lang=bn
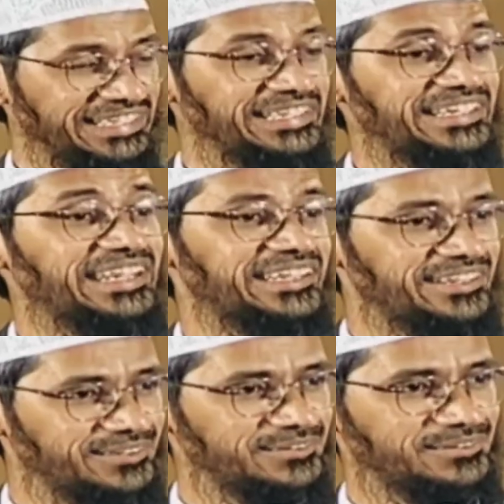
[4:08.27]
তার মাথা
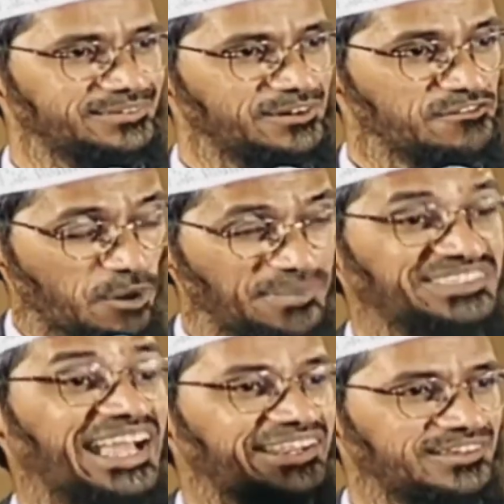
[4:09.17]
থেকে
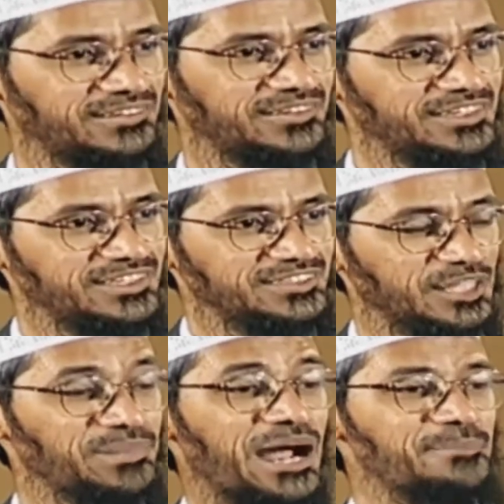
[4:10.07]
সৃষ্টি হয়েছে
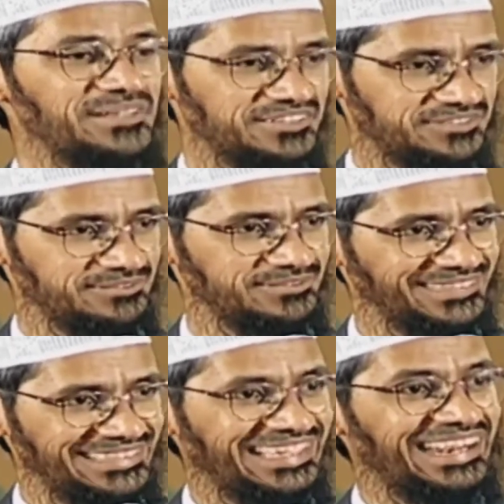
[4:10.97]
ব্রাহ্মণ
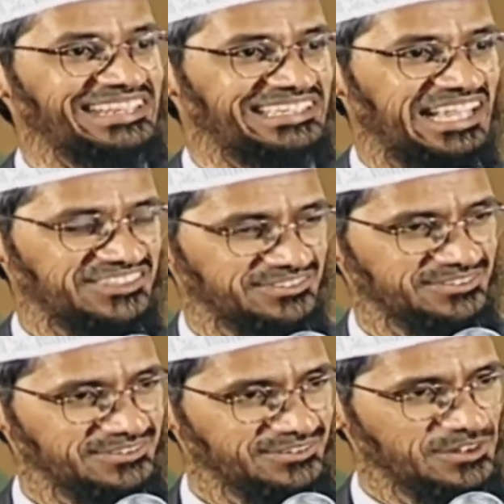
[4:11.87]
অর্থাৎ শিক্ষিত
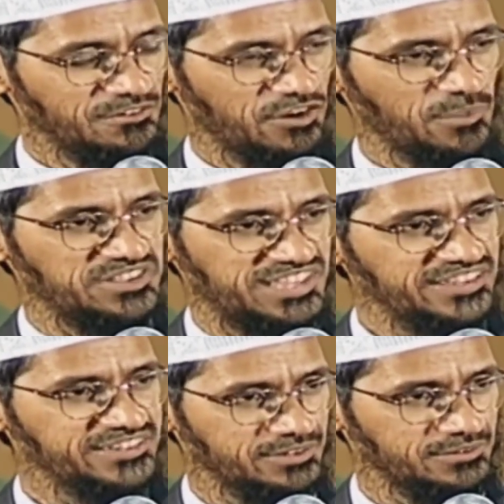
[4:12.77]
সমাজ স্রষ্টার
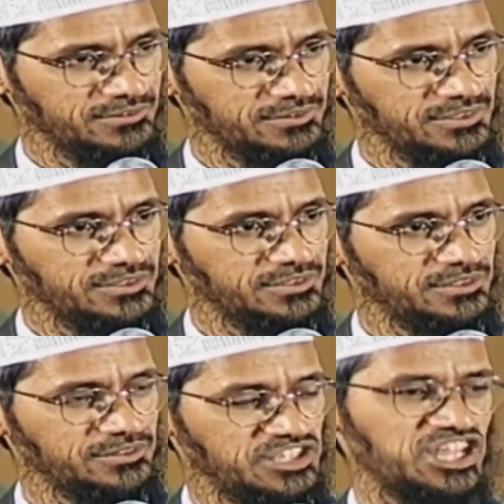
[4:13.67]
বুক থেকে
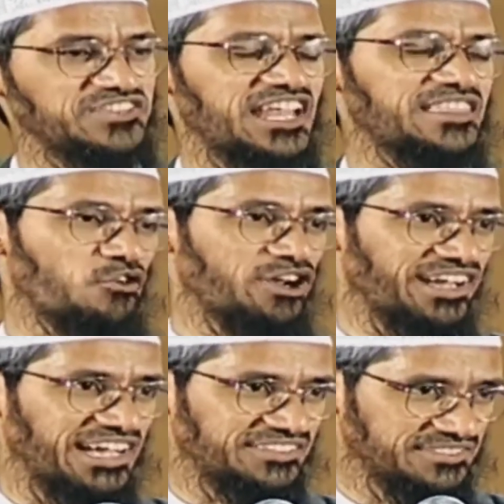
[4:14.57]
ক্ষত্রিয়রা
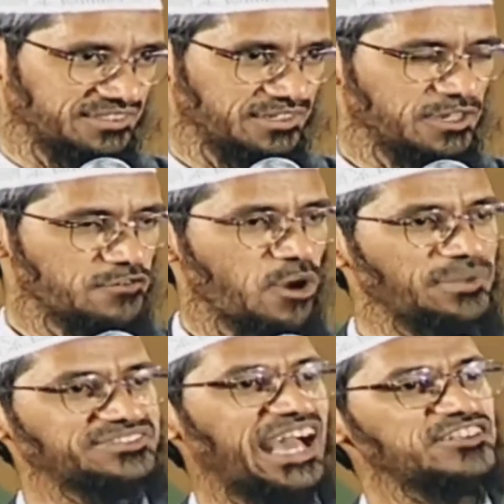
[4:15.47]
যোদ্ধা সমাজ
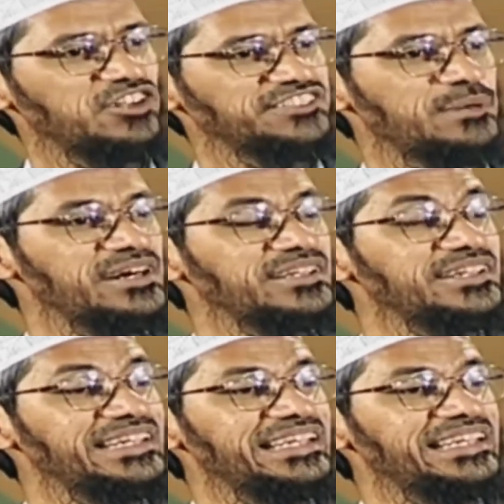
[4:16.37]
উরুয়ার পাকস্থলী
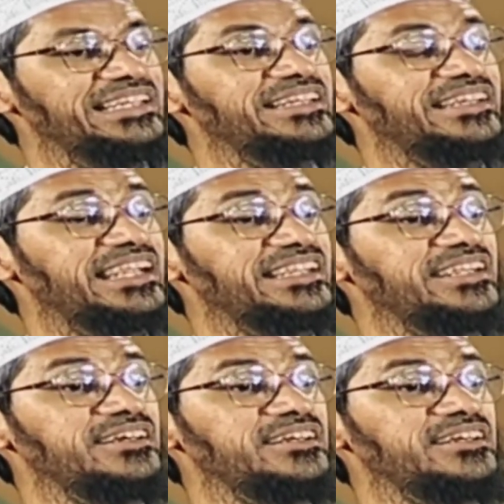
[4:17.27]
থেকে সৃষ্টি হয়েছে